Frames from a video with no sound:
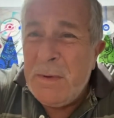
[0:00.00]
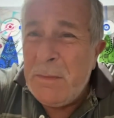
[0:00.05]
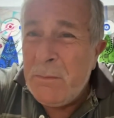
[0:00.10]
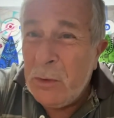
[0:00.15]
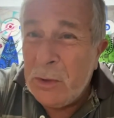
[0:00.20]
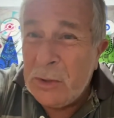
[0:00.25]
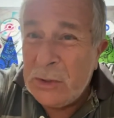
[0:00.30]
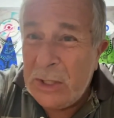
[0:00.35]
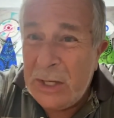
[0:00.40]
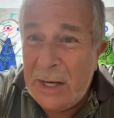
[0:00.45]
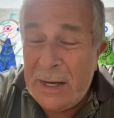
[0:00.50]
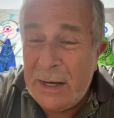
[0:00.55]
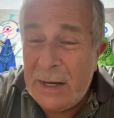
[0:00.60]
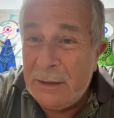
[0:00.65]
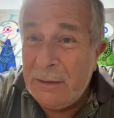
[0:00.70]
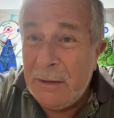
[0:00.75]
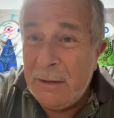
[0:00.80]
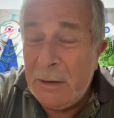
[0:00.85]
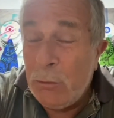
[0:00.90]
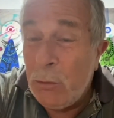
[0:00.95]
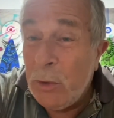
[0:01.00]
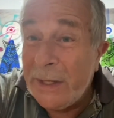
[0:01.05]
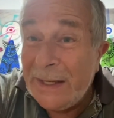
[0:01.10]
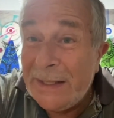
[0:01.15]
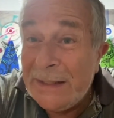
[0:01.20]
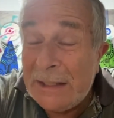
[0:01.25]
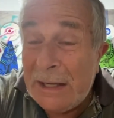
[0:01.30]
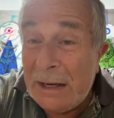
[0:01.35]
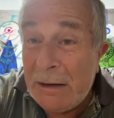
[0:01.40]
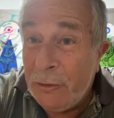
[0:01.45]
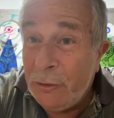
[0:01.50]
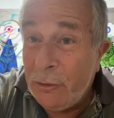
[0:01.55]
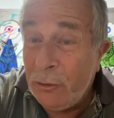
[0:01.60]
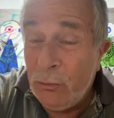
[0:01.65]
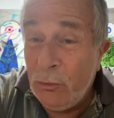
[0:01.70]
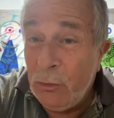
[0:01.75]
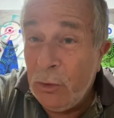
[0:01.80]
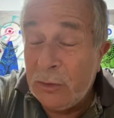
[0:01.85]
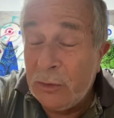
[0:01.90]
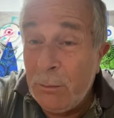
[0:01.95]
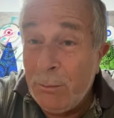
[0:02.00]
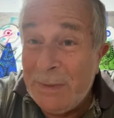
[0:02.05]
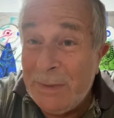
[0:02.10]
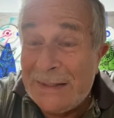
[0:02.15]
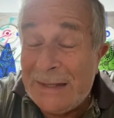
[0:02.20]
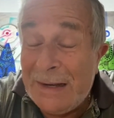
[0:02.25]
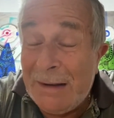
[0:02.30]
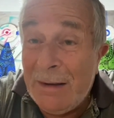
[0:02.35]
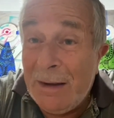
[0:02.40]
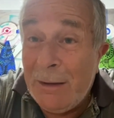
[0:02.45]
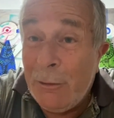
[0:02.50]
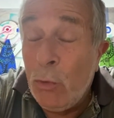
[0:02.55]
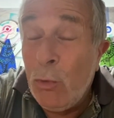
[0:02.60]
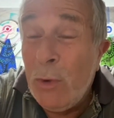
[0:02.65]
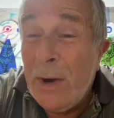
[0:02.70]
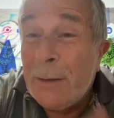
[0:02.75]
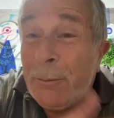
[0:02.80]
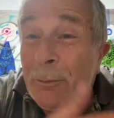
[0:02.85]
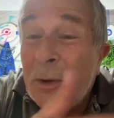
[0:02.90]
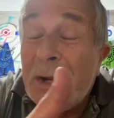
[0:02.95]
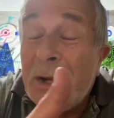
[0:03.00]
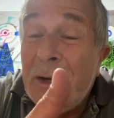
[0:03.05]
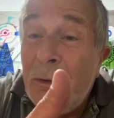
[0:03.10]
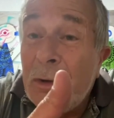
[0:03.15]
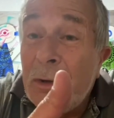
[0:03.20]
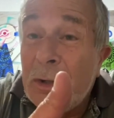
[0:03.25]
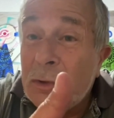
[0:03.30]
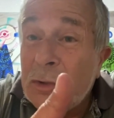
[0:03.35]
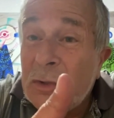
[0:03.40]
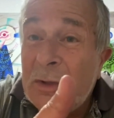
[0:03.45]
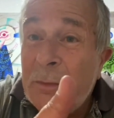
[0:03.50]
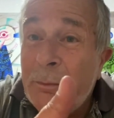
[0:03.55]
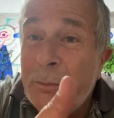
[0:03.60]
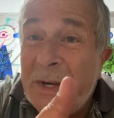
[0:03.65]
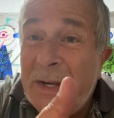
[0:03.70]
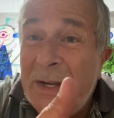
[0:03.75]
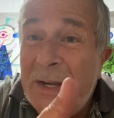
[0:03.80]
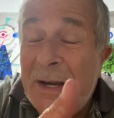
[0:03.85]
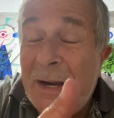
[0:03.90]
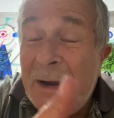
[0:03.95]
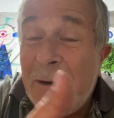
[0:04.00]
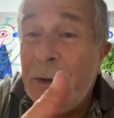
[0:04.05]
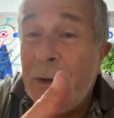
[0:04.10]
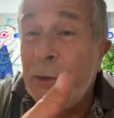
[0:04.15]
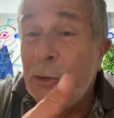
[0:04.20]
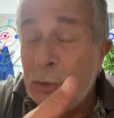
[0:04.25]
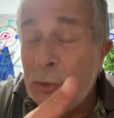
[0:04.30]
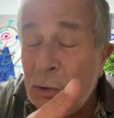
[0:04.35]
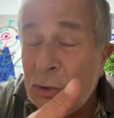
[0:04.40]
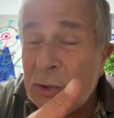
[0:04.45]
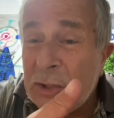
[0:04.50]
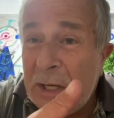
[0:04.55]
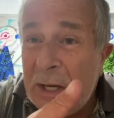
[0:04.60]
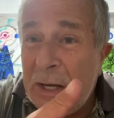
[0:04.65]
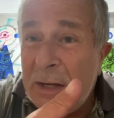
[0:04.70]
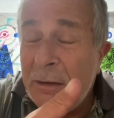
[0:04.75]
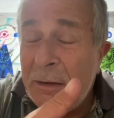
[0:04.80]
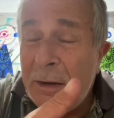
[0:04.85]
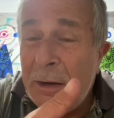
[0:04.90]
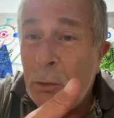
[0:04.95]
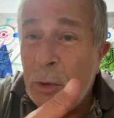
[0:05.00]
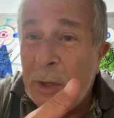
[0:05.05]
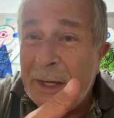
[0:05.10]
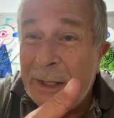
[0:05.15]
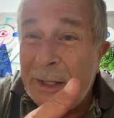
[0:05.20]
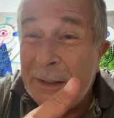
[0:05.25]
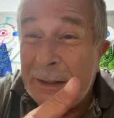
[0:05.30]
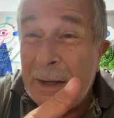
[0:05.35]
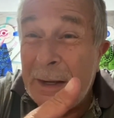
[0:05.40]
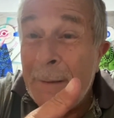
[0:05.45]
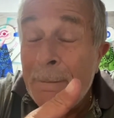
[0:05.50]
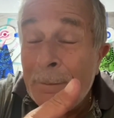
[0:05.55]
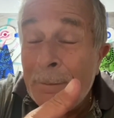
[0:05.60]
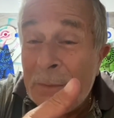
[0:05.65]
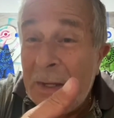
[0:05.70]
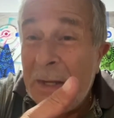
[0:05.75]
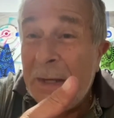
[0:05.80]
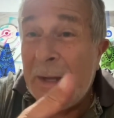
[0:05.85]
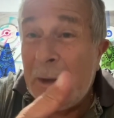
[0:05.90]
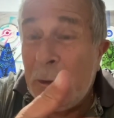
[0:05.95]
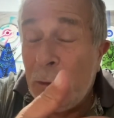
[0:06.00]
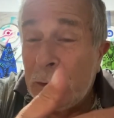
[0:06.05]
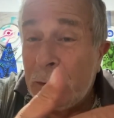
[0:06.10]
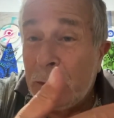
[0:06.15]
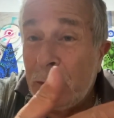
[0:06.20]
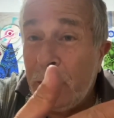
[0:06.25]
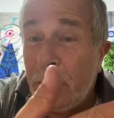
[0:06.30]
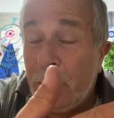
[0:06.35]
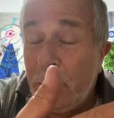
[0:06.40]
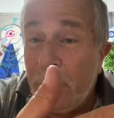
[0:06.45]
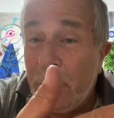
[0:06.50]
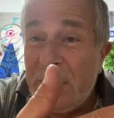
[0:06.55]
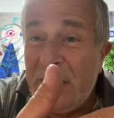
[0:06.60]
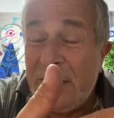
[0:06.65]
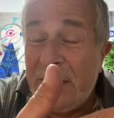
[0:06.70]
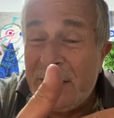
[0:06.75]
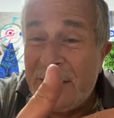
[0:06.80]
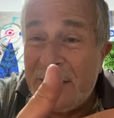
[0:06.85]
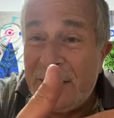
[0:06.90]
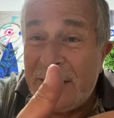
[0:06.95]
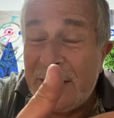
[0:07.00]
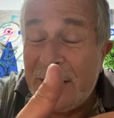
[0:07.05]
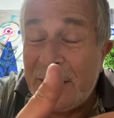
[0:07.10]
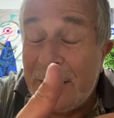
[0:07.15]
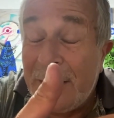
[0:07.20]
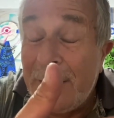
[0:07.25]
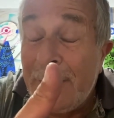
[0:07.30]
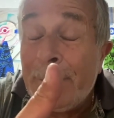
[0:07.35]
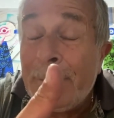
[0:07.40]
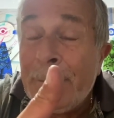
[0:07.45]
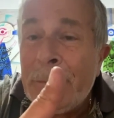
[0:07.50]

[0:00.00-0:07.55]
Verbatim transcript: mismo que llegar a nivel 40 cuando uno empezaba a jugar, porque es lo que yo siempre dije, cuando yo llegué a nivel 40, en agosto del 2017,